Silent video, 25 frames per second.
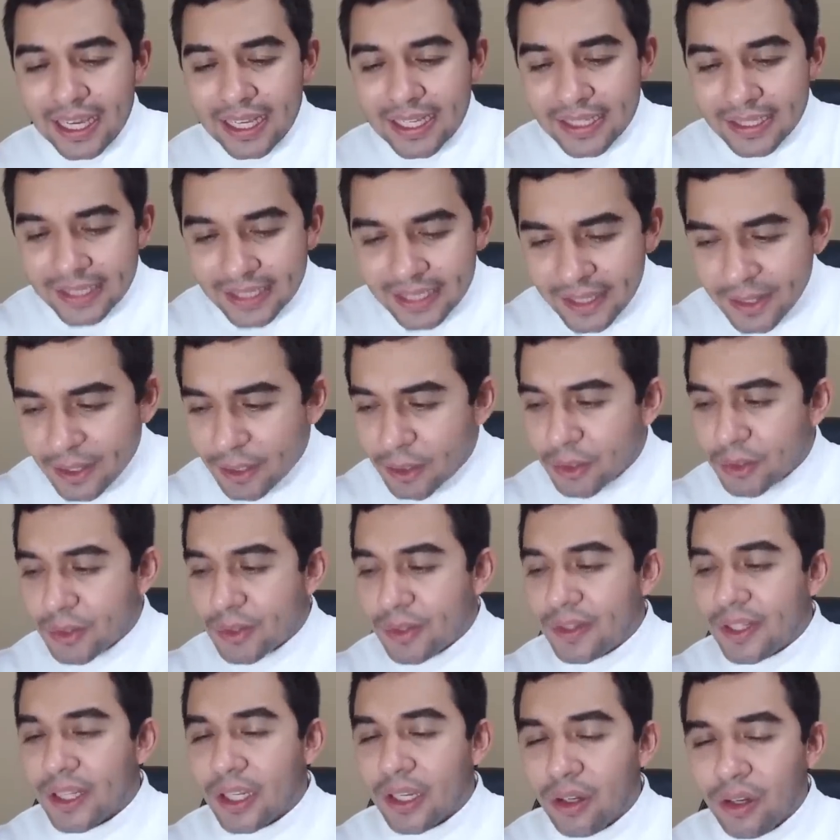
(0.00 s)
en
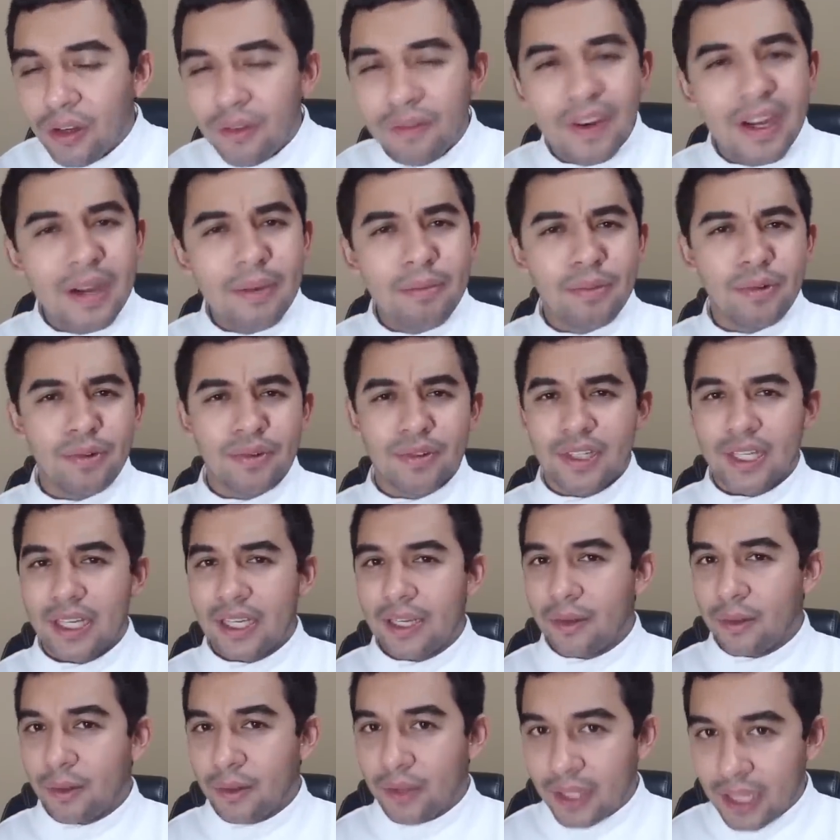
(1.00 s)
sitios donde no vamos
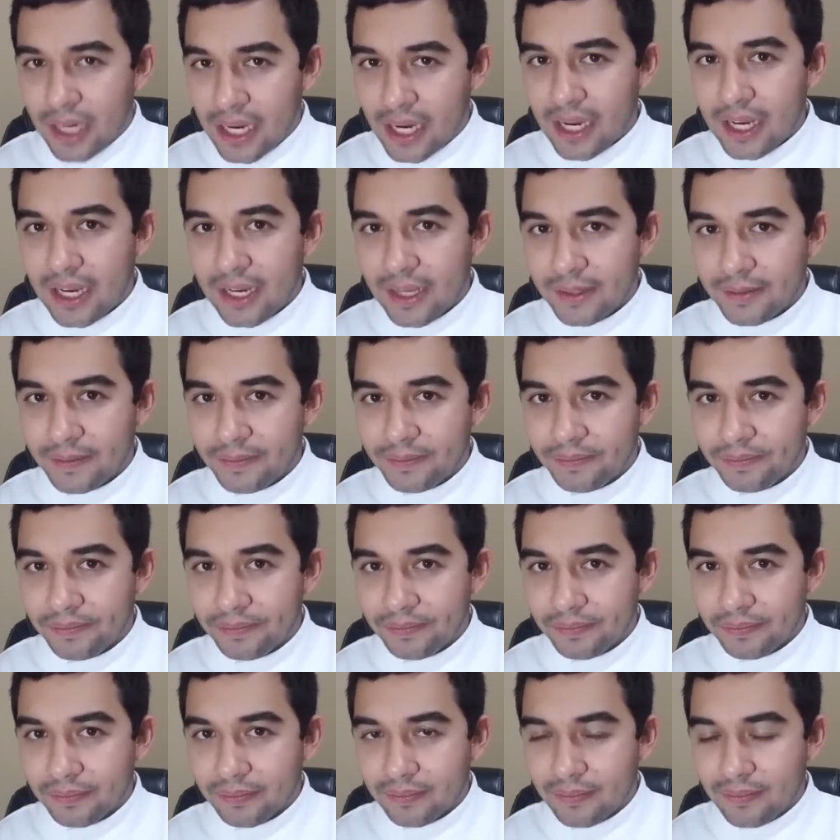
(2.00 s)
a encontrarla.
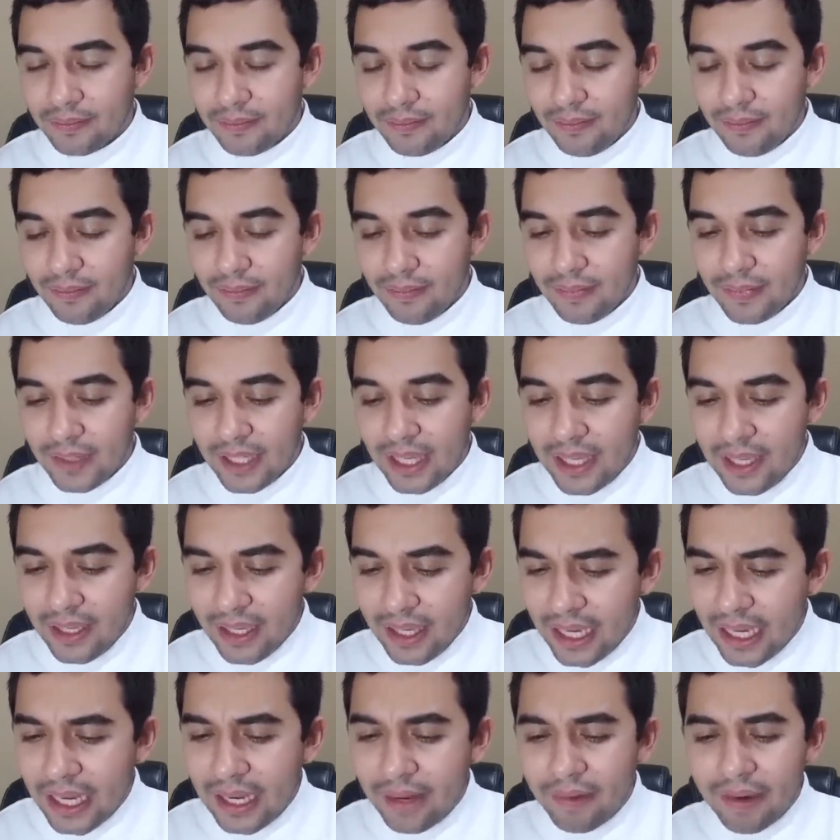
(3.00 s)

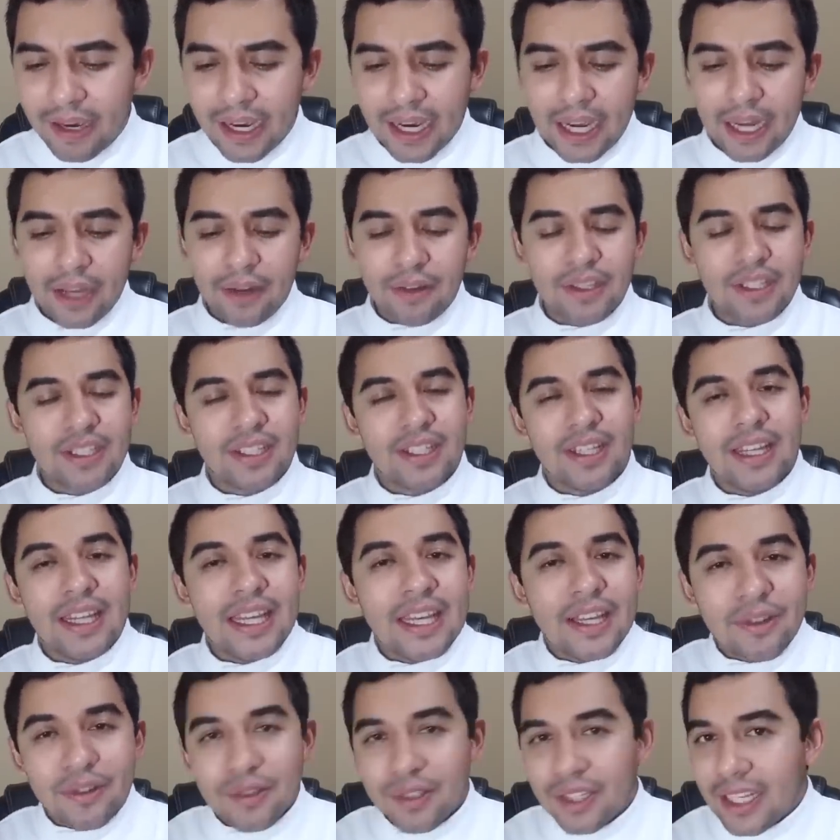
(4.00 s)
El Evangelio de este
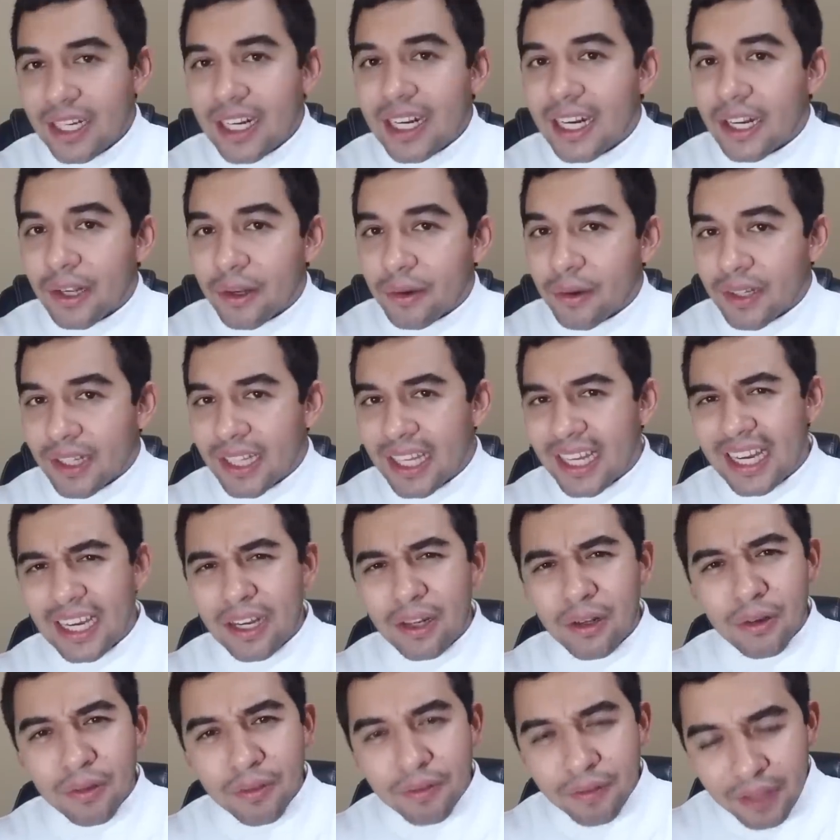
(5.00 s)
día nos quiere recordar
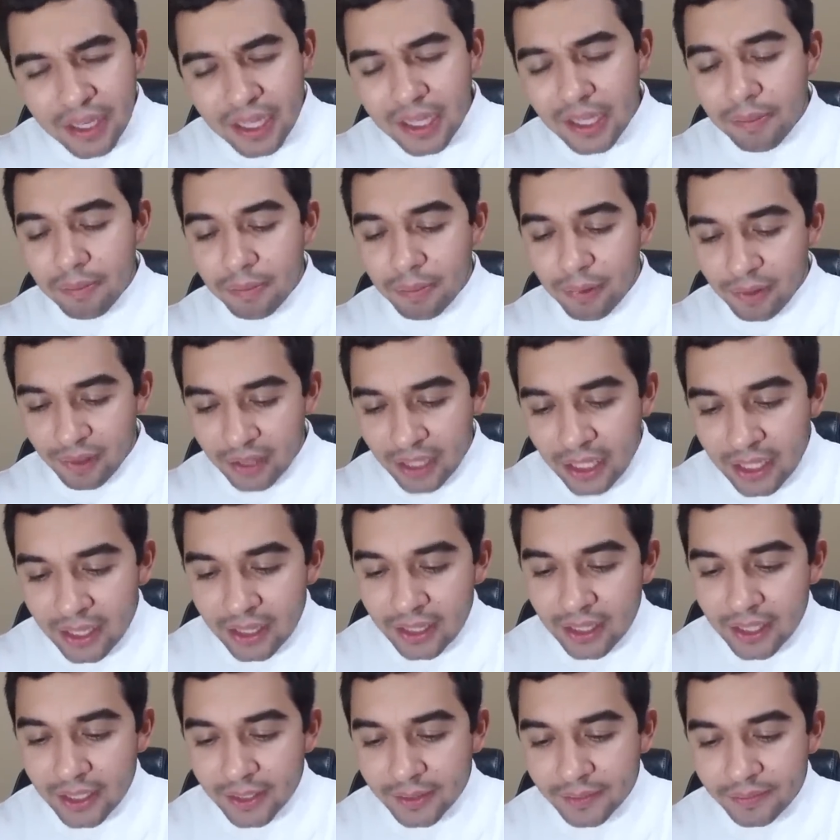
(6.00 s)
algo bien
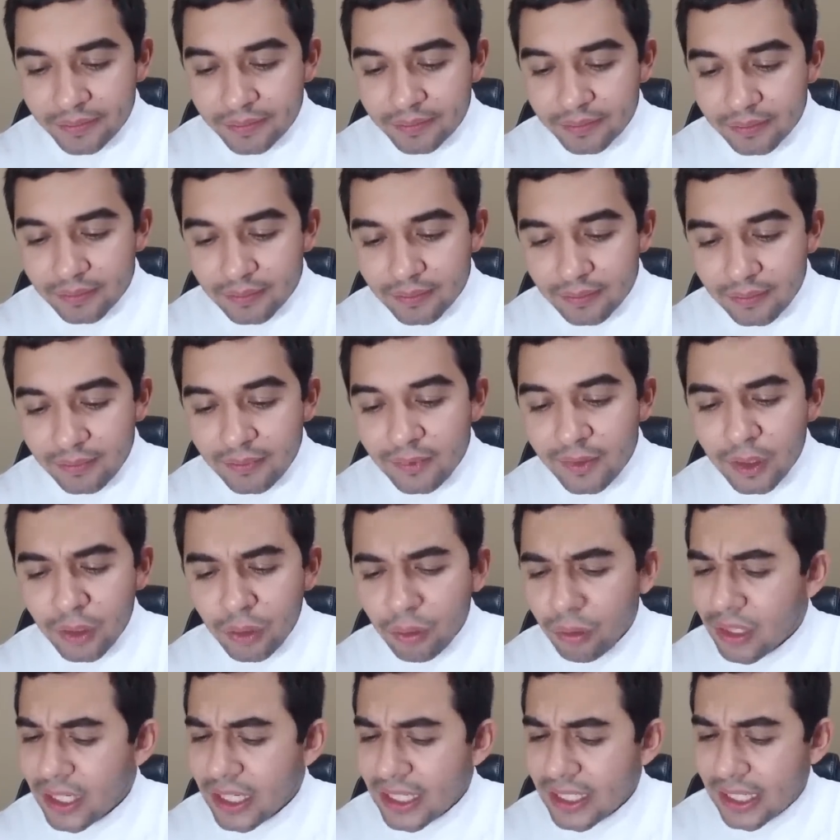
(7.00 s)
importante.
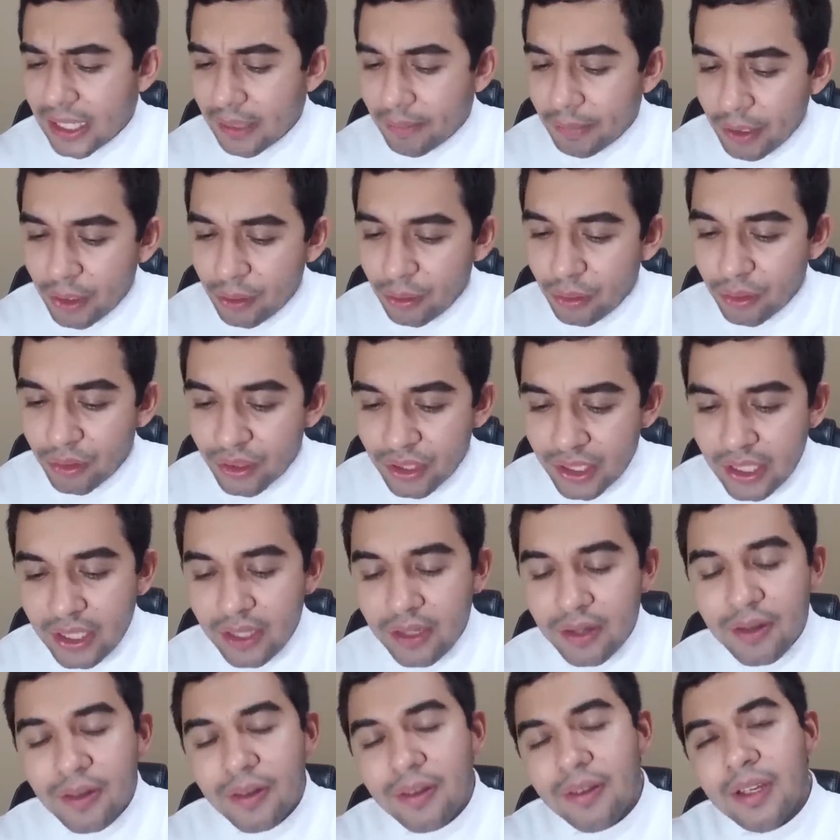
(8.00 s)
Lucas capítulo
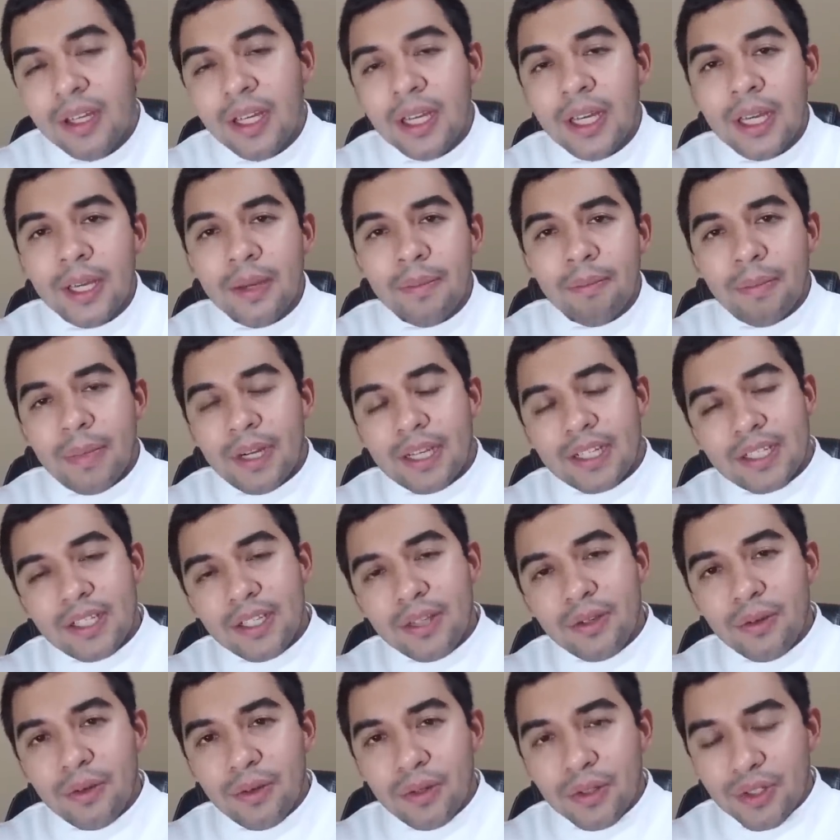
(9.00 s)
5,
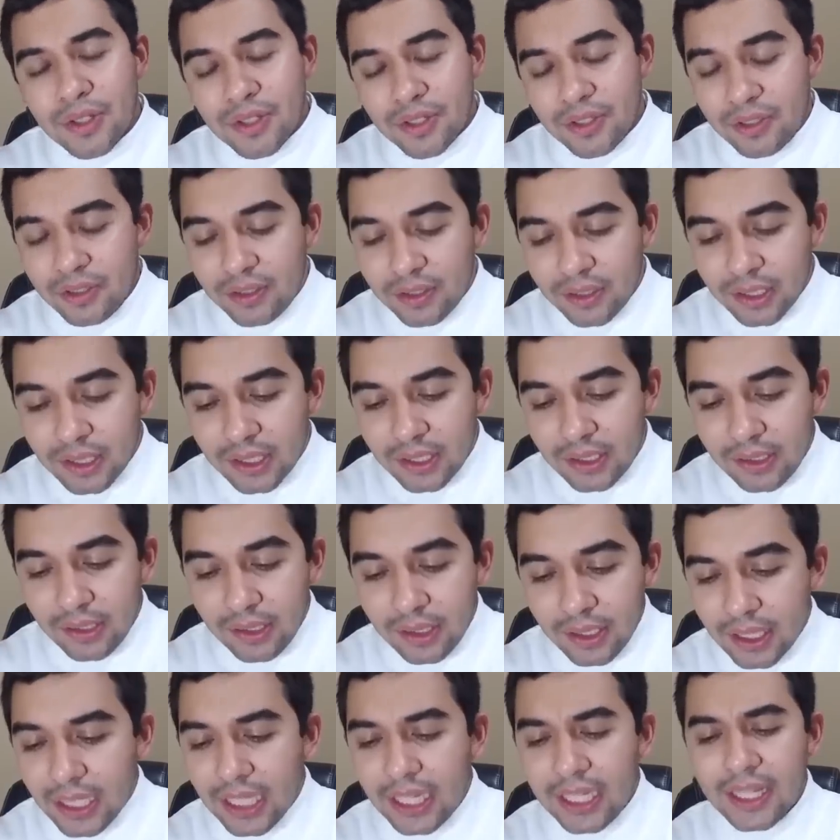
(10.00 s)
versículos
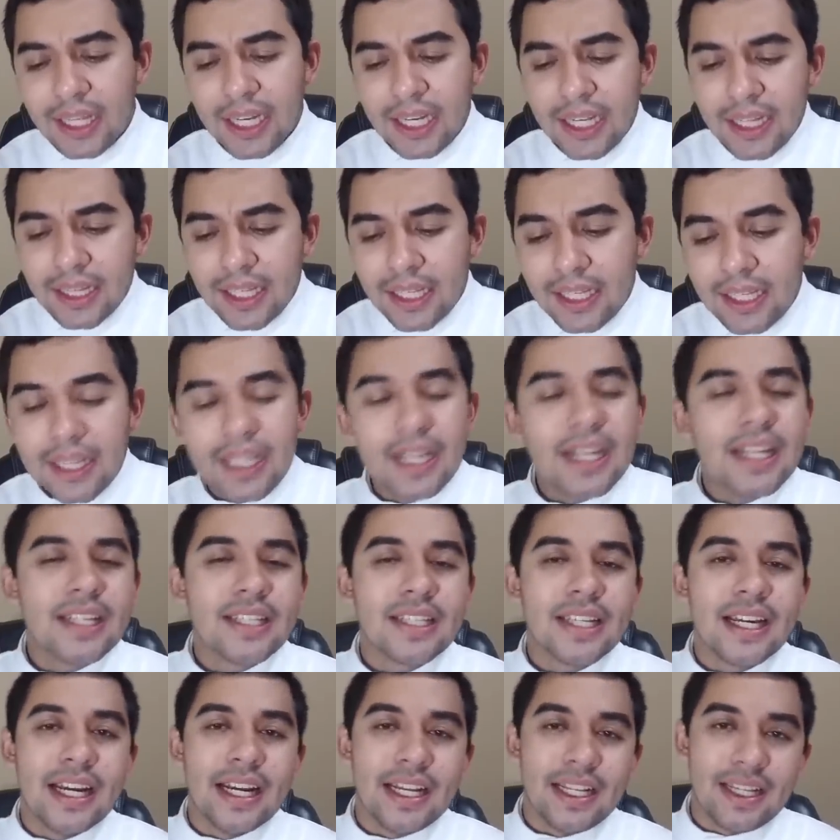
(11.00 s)
del
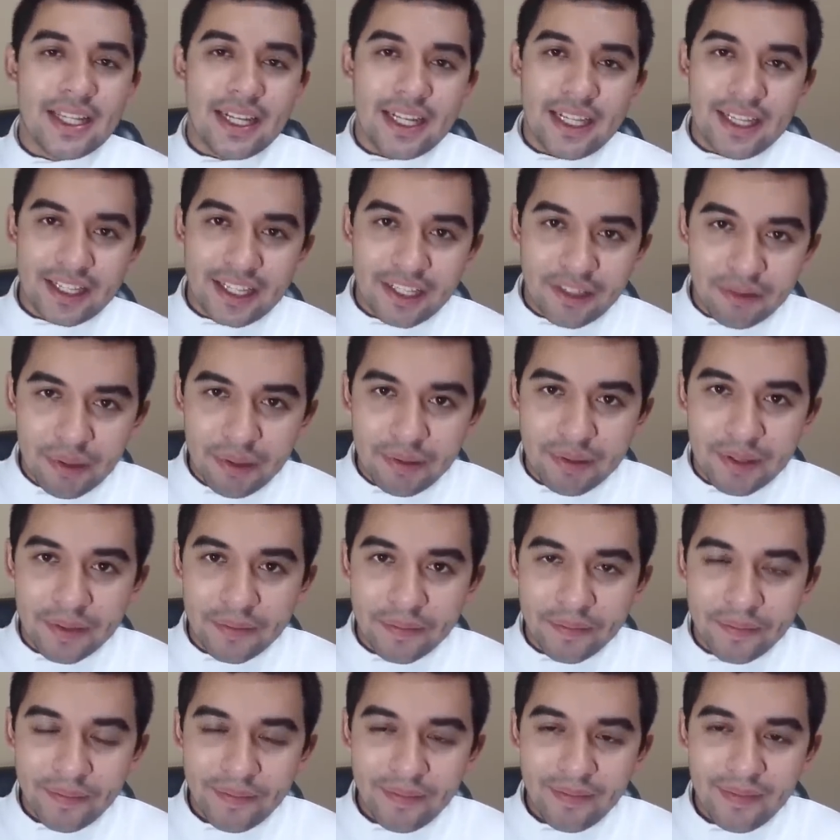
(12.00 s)
33 al
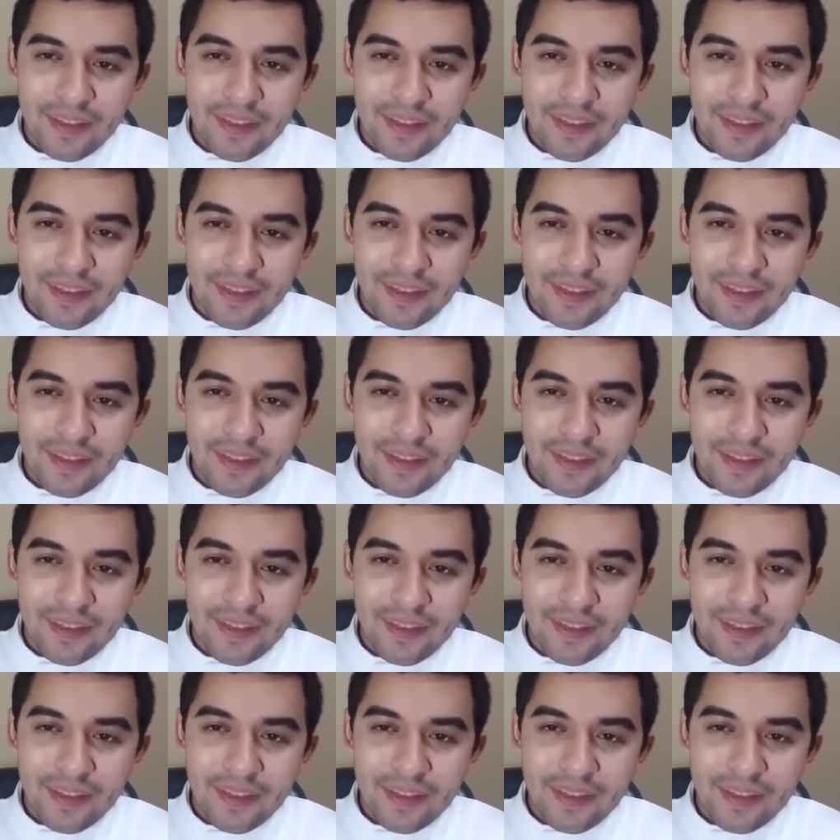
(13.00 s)
39.